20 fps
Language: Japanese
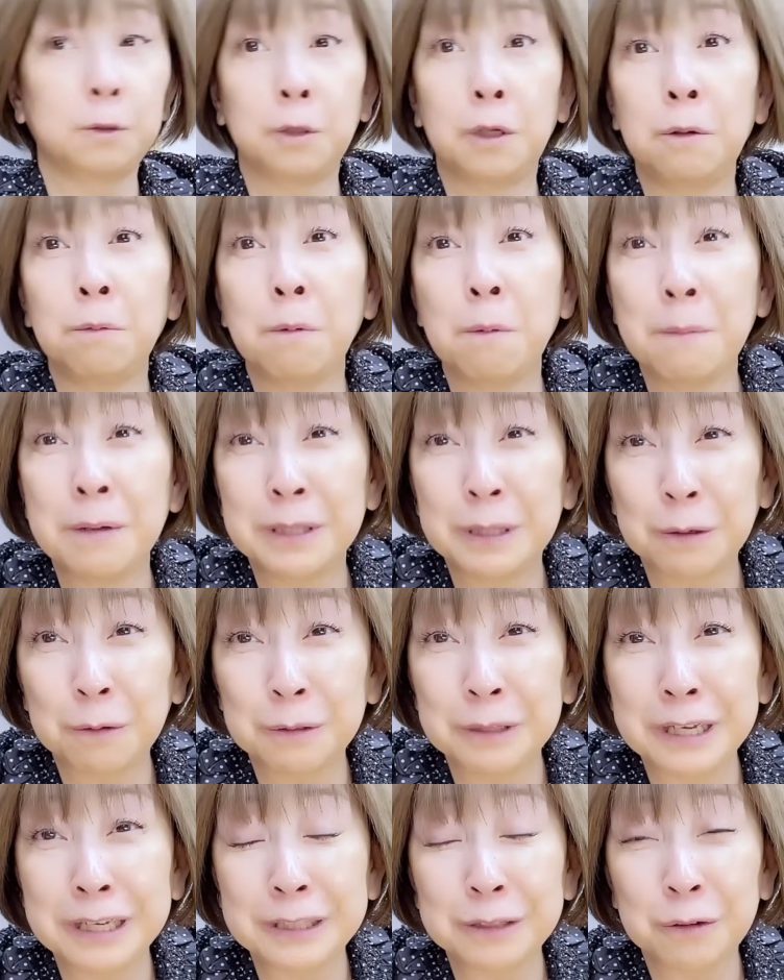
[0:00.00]
それもまたこ
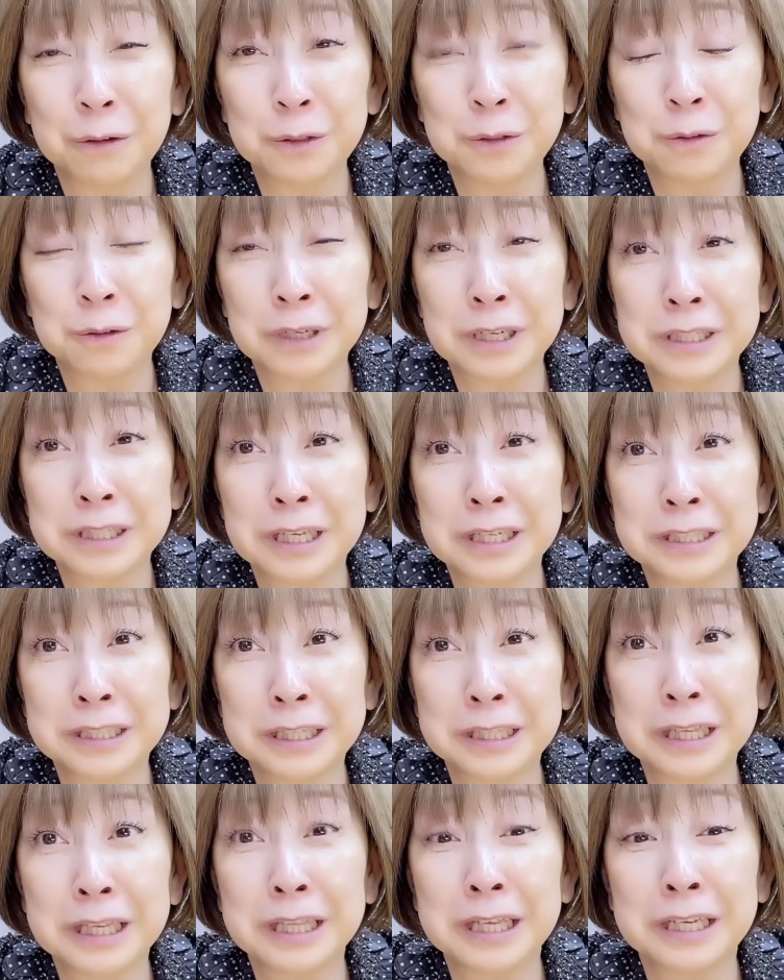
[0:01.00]
の間ご紹介させて
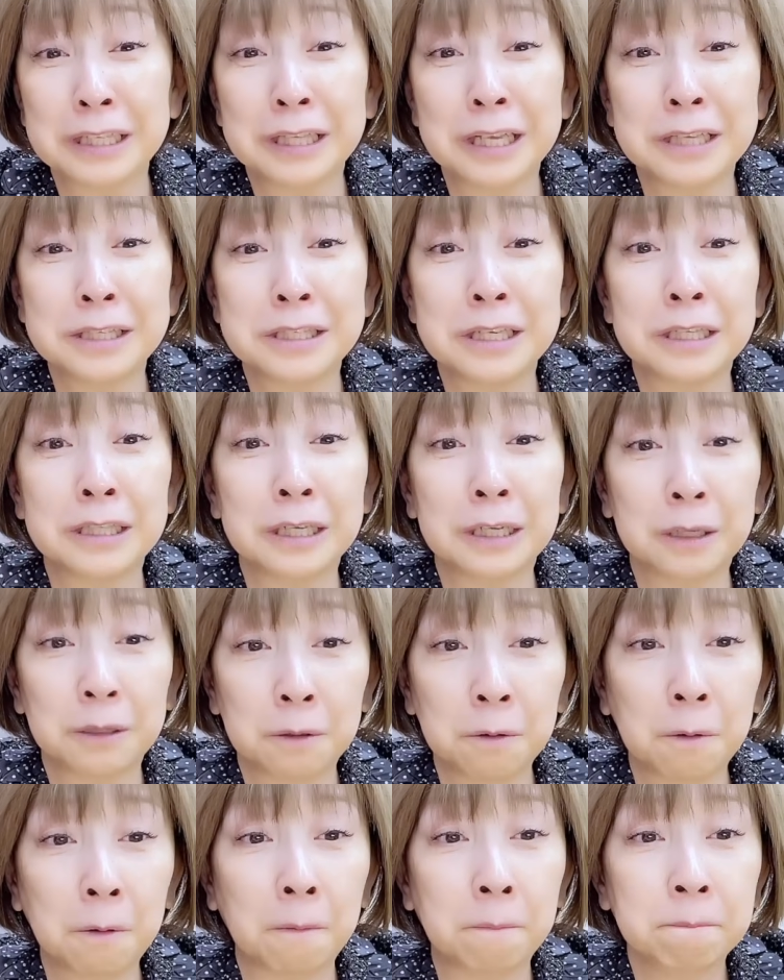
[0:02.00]
いただいたやつなんだけ
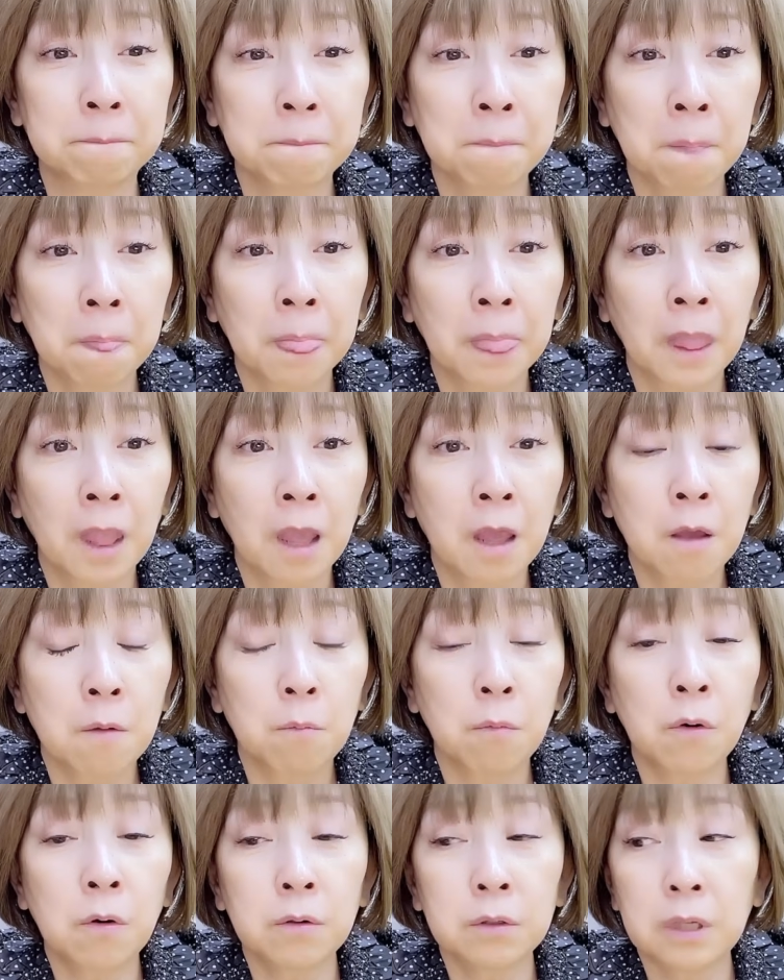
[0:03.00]
ど、
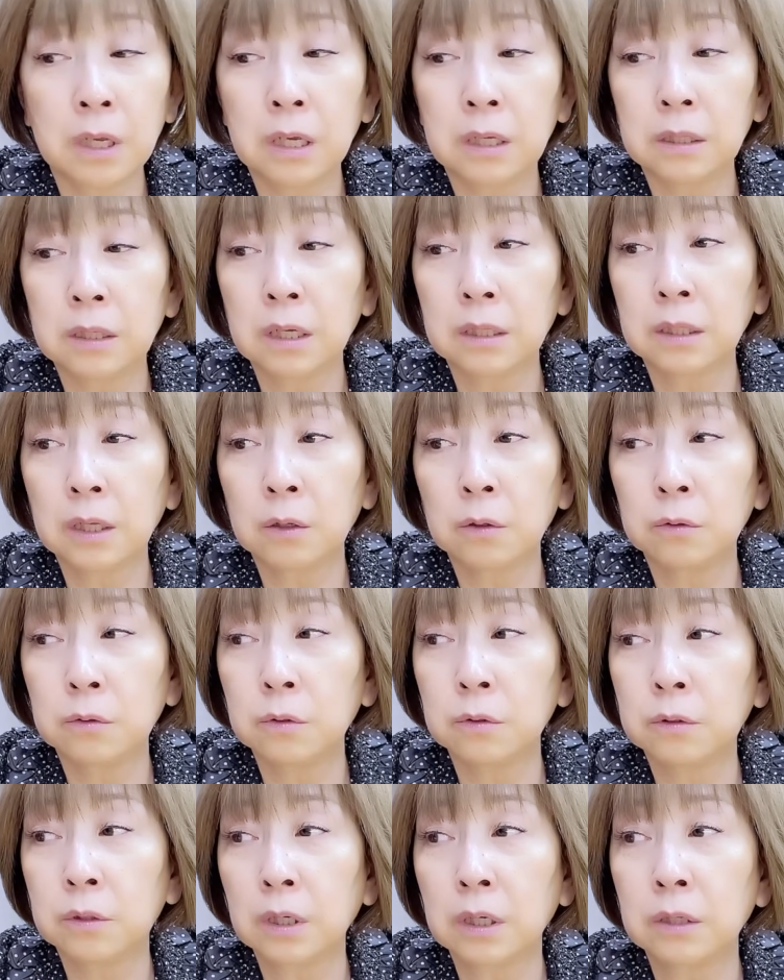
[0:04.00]
もうね、なんだろう、
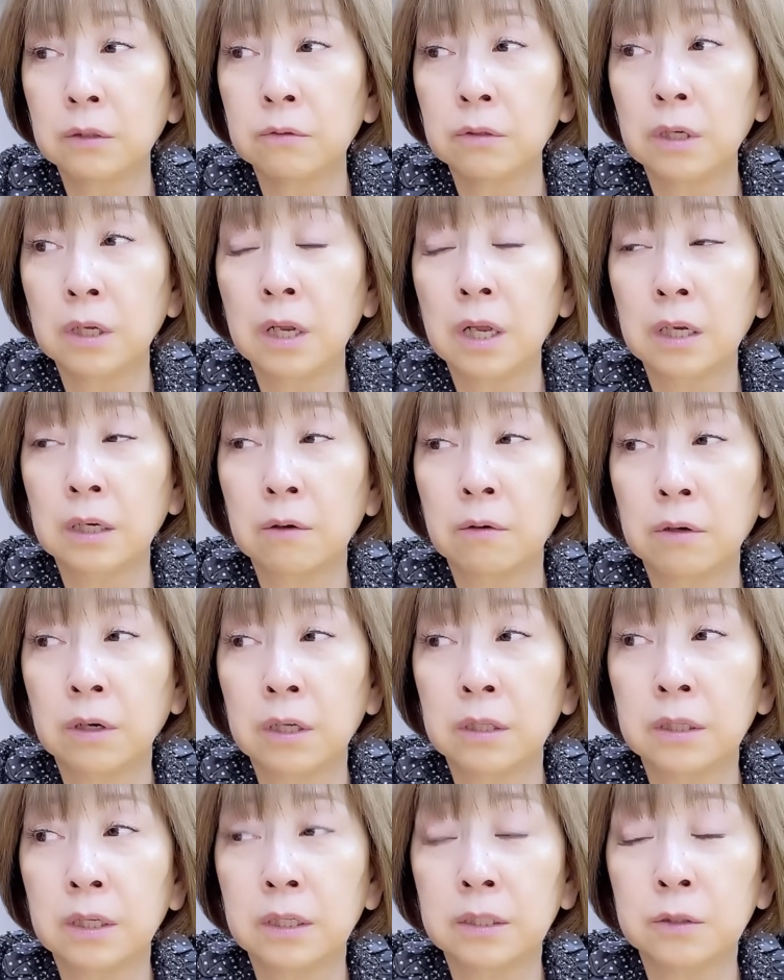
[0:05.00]
塗ったか塗らないかわ
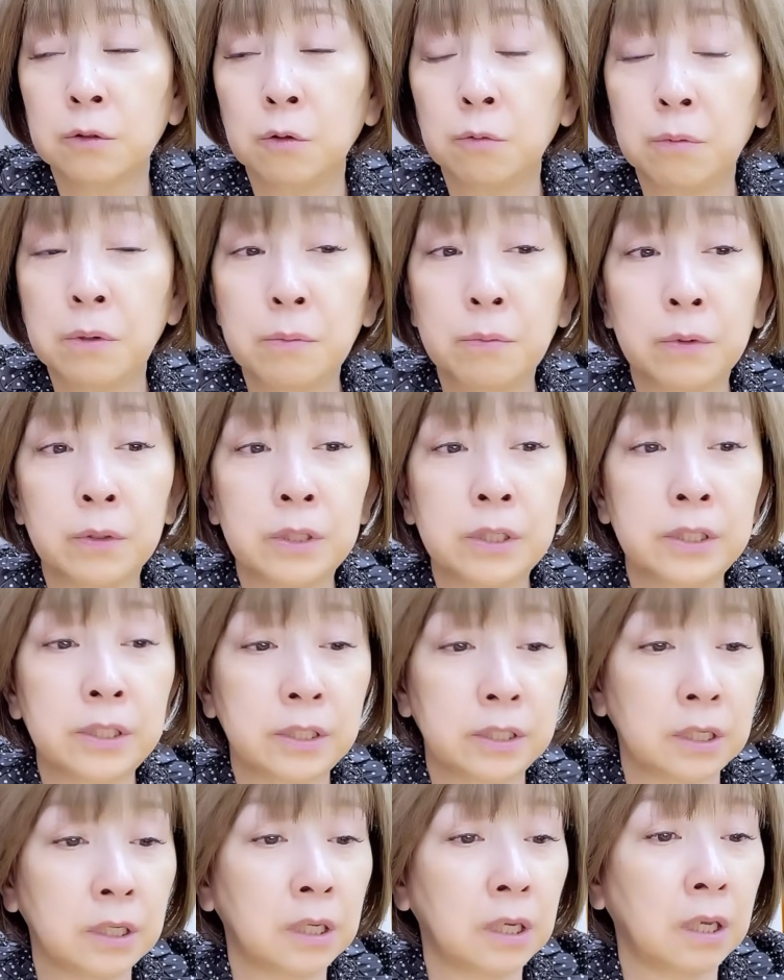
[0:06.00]
かんないし、伸びもいい
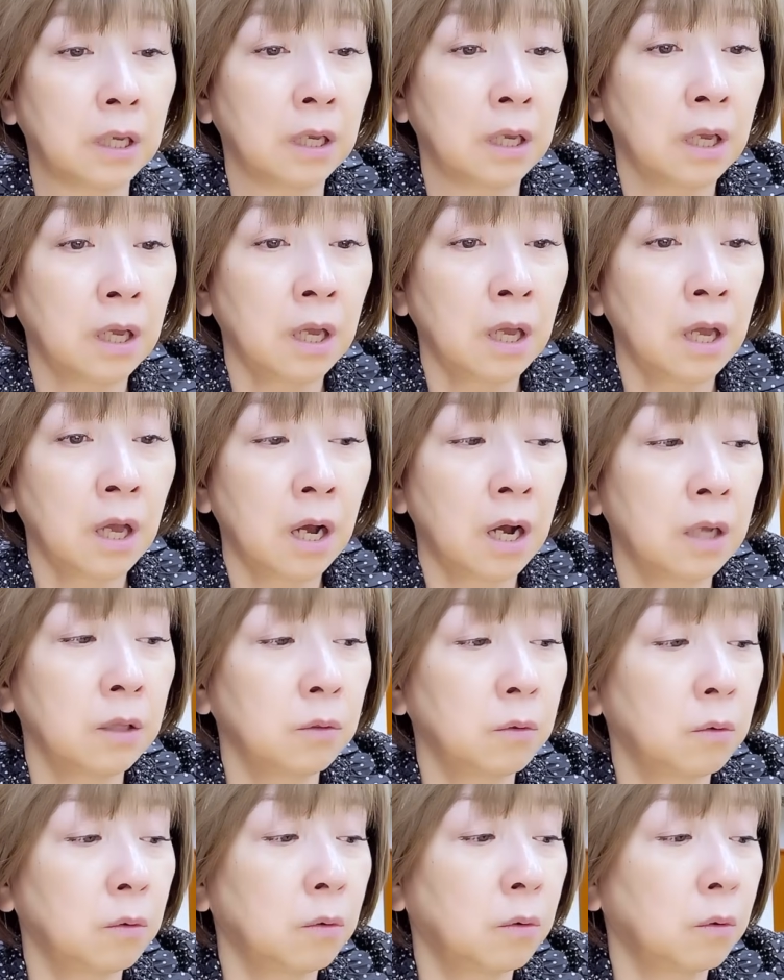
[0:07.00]
し、ど
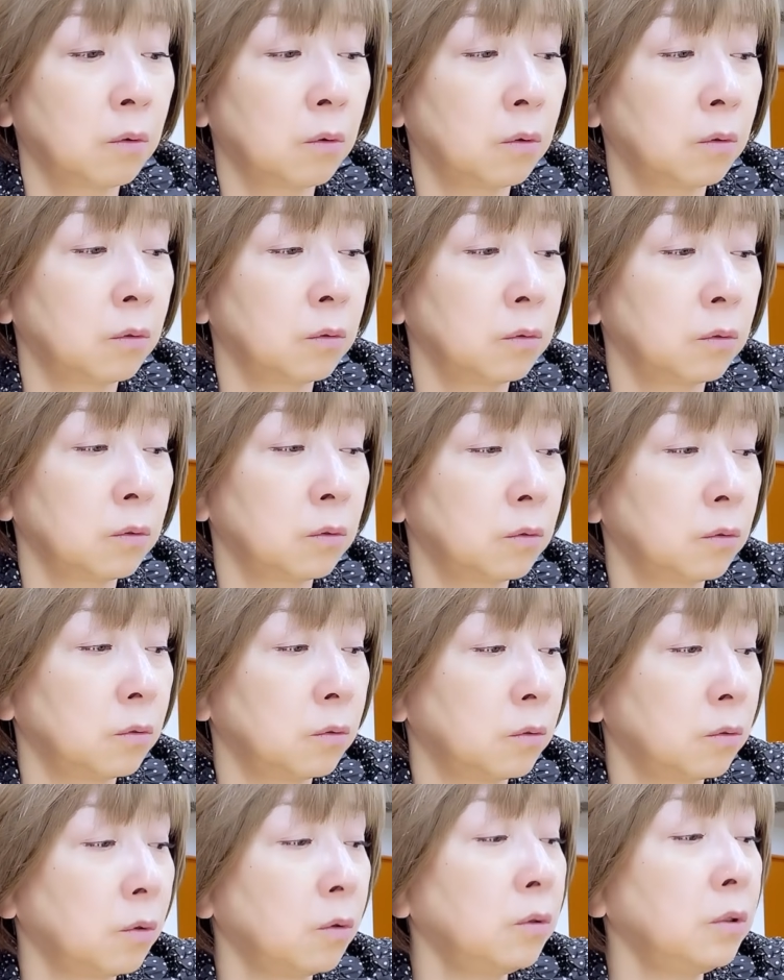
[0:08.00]

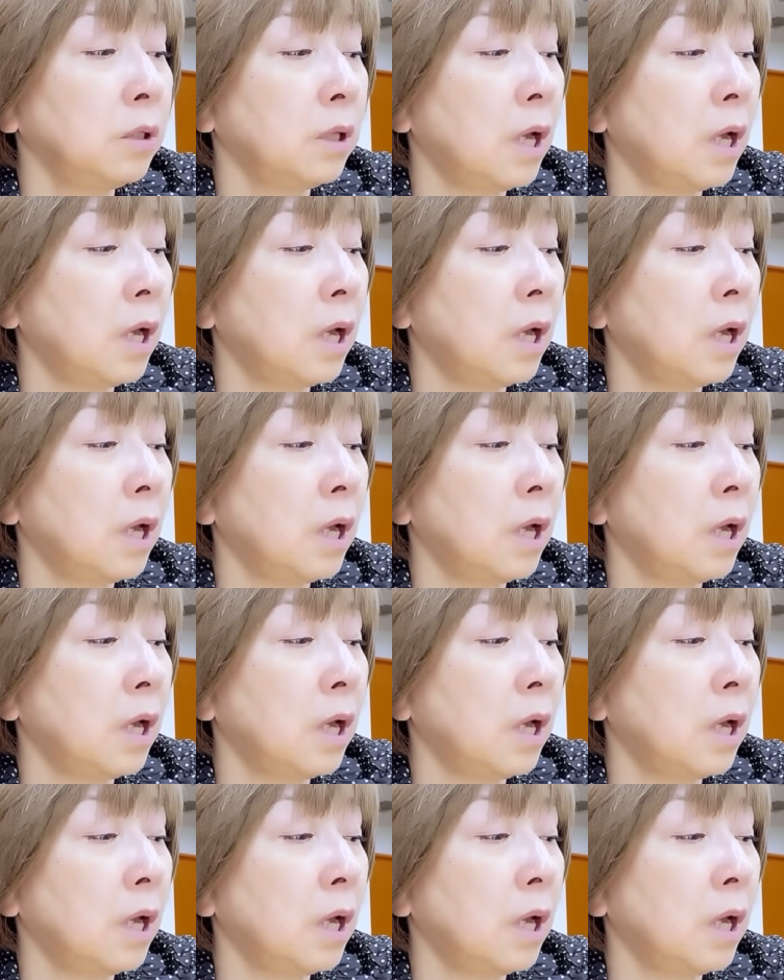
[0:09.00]
ん